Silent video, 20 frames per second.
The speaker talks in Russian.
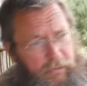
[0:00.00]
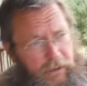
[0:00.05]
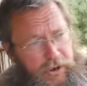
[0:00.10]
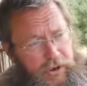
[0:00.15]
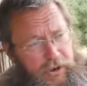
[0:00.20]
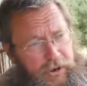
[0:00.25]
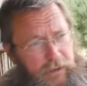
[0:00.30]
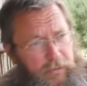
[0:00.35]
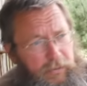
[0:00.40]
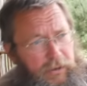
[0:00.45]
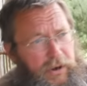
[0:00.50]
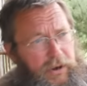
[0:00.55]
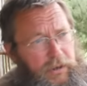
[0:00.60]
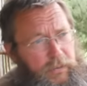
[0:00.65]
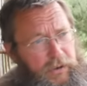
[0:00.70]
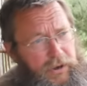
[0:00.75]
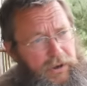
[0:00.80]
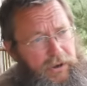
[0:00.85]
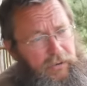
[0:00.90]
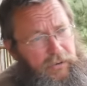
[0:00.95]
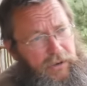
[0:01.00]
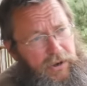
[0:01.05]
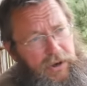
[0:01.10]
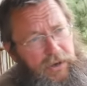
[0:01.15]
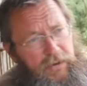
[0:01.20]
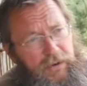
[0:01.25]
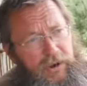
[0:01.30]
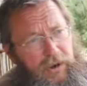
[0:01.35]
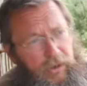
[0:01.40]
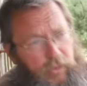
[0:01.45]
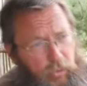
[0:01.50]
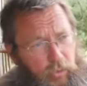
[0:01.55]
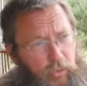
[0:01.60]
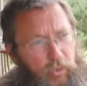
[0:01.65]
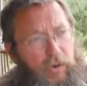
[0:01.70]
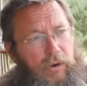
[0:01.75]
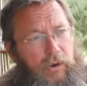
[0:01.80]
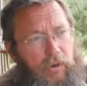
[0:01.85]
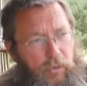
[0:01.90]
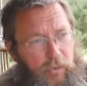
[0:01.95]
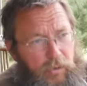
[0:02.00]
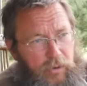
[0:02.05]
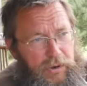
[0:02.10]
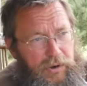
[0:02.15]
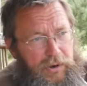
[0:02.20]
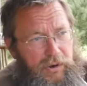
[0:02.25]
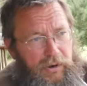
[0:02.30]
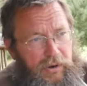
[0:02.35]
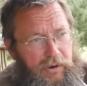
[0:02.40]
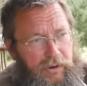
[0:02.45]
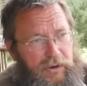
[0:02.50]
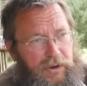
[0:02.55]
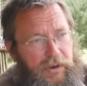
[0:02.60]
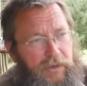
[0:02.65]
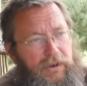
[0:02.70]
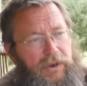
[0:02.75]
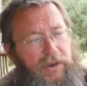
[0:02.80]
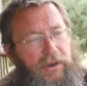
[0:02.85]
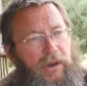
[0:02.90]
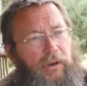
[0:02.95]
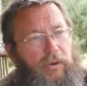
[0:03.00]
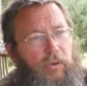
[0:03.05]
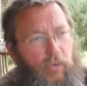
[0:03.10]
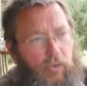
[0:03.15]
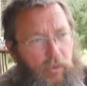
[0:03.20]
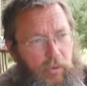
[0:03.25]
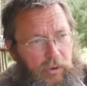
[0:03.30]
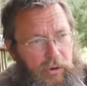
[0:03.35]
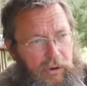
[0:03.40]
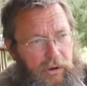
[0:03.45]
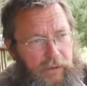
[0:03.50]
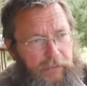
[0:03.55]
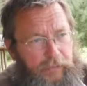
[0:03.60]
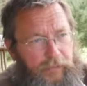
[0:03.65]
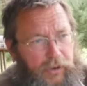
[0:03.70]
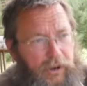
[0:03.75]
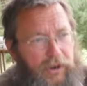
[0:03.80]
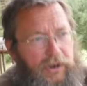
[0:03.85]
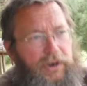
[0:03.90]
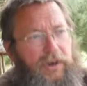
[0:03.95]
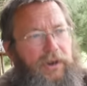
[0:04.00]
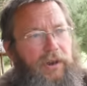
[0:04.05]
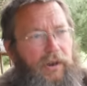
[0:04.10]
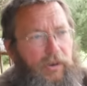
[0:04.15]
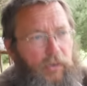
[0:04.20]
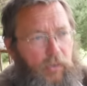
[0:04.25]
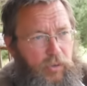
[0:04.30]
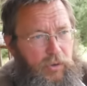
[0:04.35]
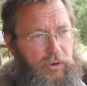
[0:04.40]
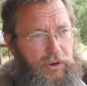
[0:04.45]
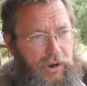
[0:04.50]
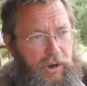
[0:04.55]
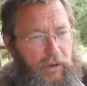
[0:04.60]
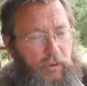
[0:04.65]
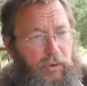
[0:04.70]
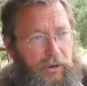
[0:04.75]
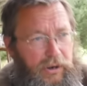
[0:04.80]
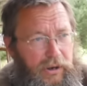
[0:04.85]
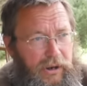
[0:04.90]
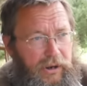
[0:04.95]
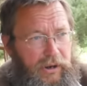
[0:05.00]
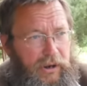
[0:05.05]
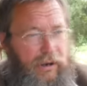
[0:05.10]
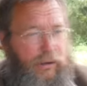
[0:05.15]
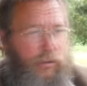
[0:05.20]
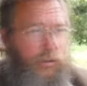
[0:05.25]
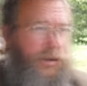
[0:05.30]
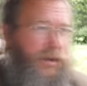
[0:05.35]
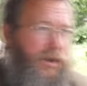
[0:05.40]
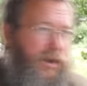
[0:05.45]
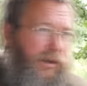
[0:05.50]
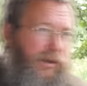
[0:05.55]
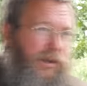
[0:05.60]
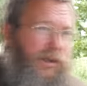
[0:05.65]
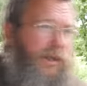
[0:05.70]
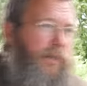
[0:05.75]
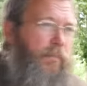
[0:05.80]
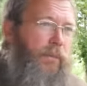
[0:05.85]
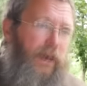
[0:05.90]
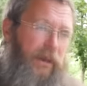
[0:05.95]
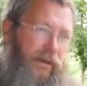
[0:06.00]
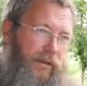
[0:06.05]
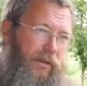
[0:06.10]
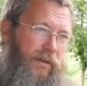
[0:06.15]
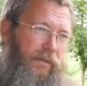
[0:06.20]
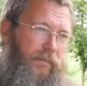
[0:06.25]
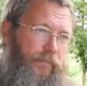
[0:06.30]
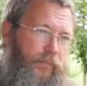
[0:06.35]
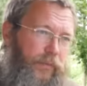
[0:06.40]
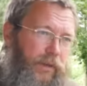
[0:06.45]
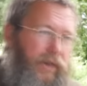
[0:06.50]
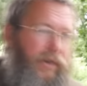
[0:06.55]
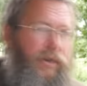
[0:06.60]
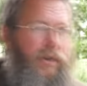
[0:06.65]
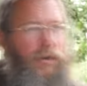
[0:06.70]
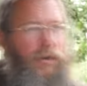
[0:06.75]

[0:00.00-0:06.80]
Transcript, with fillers: меньше, чем 30%. Это зависит от удоя коз, это зависит от года, от сенокос какой и так далее. То есть это не банк. Это